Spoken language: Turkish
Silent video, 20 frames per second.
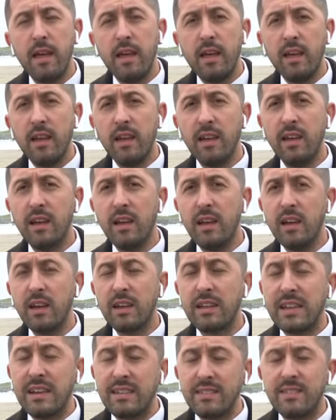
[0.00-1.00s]
e,
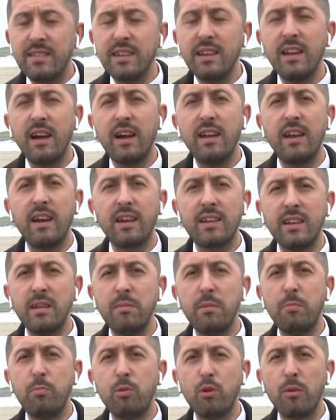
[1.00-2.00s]
kasıyla alakalı
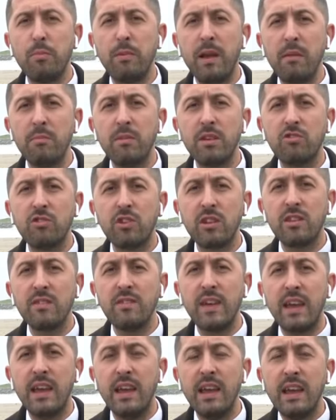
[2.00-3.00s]
bir problem yaşadı
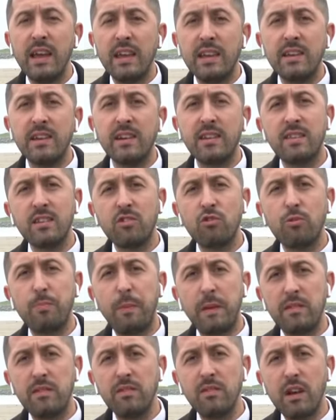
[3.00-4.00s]
ve yırtık
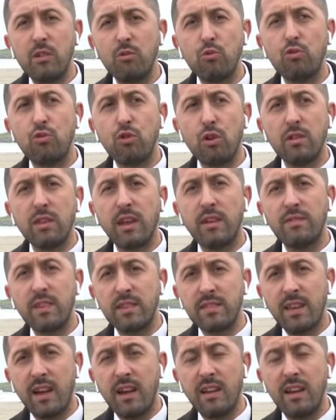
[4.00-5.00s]
şüphesi var. 3-4 hafta
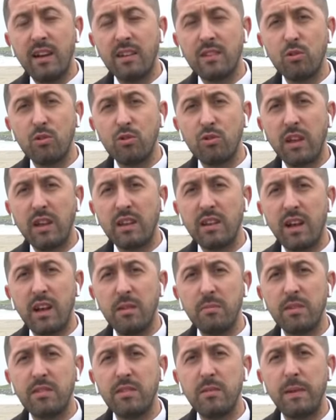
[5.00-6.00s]
sahalardan uzak
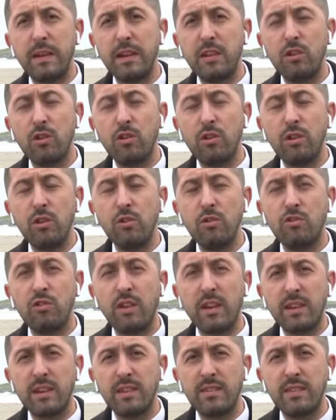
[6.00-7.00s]
kalması bekleniyor
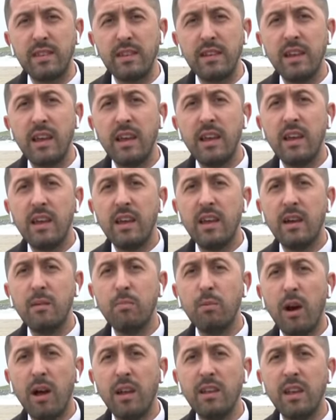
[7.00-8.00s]
Cengiz'in. E,
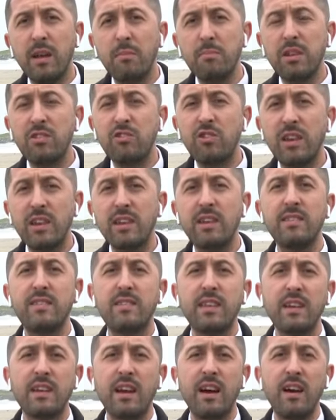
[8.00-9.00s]
bu anlamda Cengiz
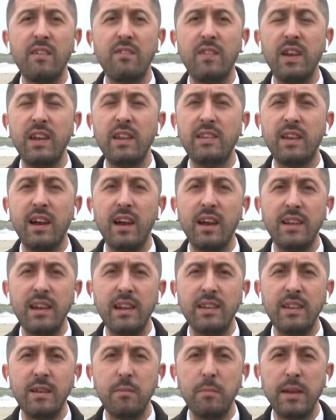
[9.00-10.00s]
de kafileye dahil
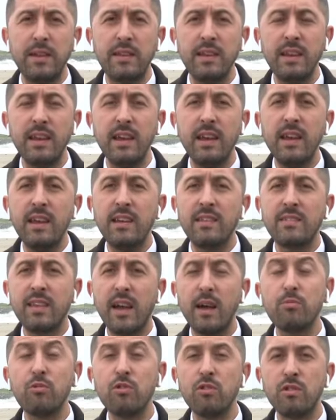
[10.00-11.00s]
edilmedi.
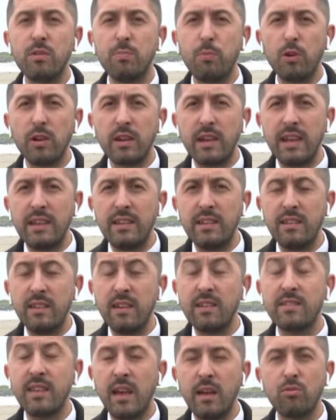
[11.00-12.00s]
Samsun Spor'a get e,
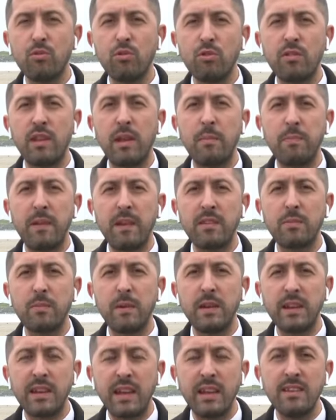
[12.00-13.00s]
Samsun
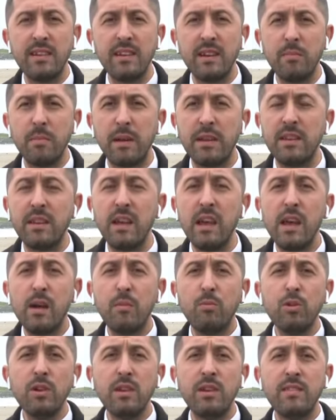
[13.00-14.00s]
deplasmana getirilmedi.
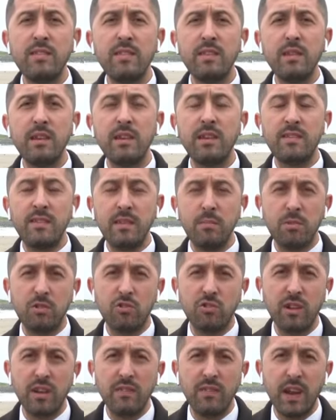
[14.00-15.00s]
Bu ikisi isim
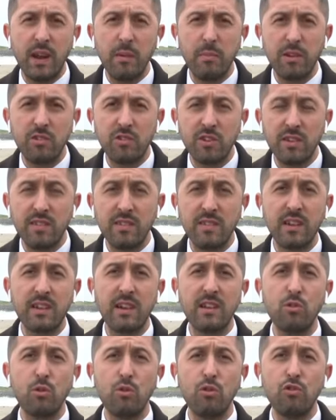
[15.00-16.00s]
dışında Fenerbahçe'de
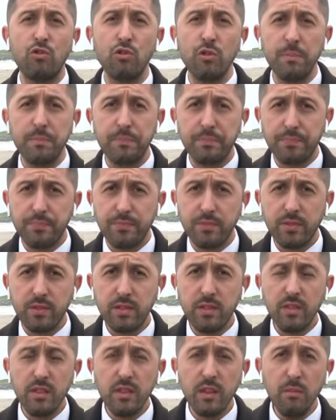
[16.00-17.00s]
sakat oyuncu
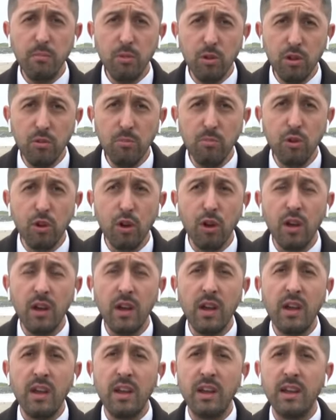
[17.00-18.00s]
bulunmuyor.
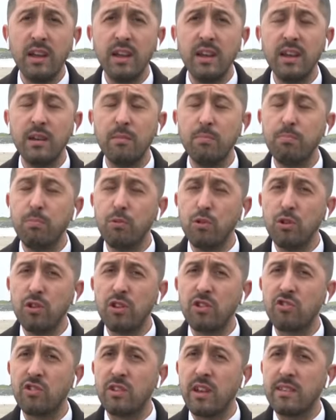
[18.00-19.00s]
E, bunun
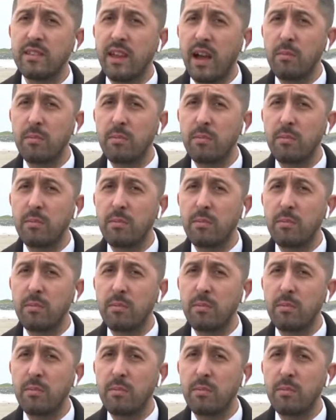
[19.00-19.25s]
dışında tam